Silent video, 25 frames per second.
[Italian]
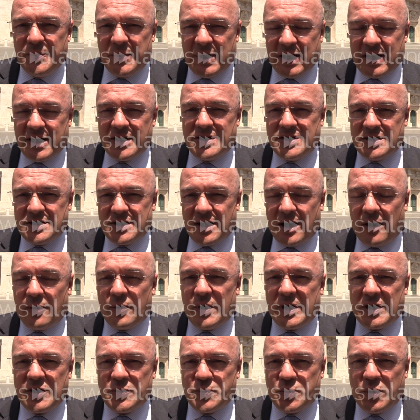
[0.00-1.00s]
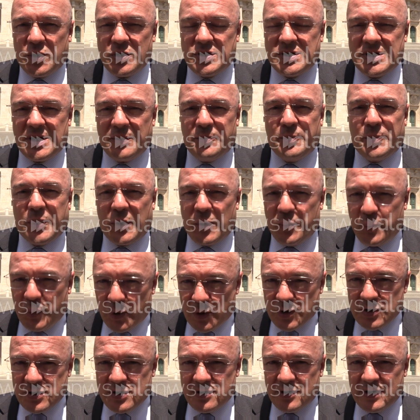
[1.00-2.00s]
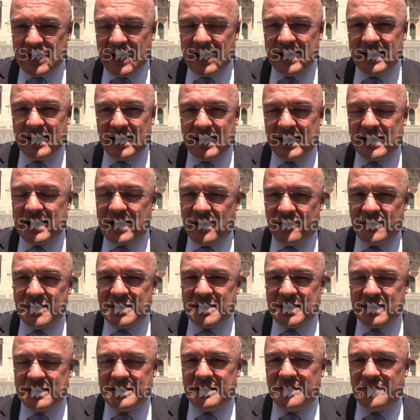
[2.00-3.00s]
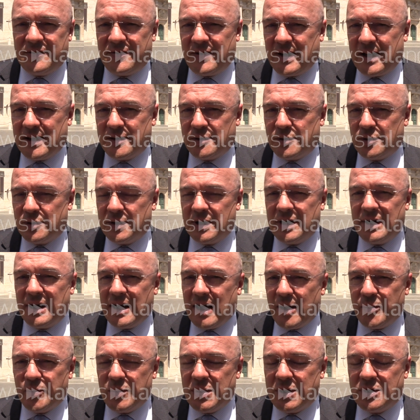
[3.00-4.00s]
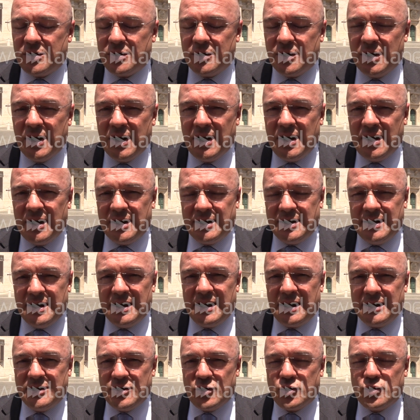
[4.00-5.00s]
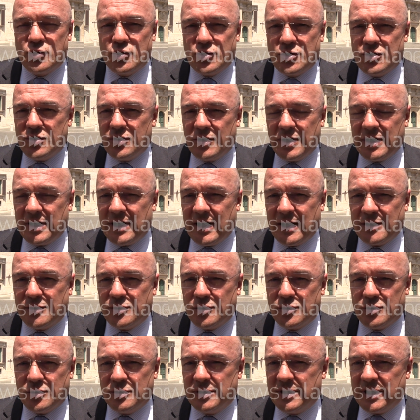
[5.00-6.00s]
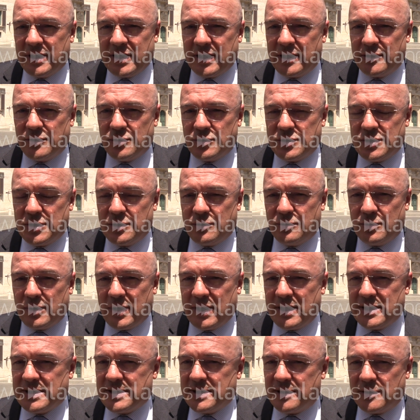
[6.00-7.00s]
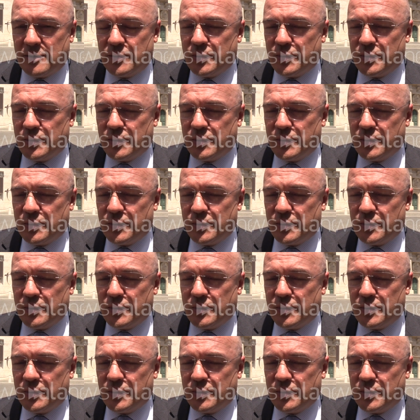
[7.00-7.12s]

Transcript: perché ci sarà una risposta proporzionale alla gravità del fatto nell'ambito della discussione in atto sul decreto sicurezza.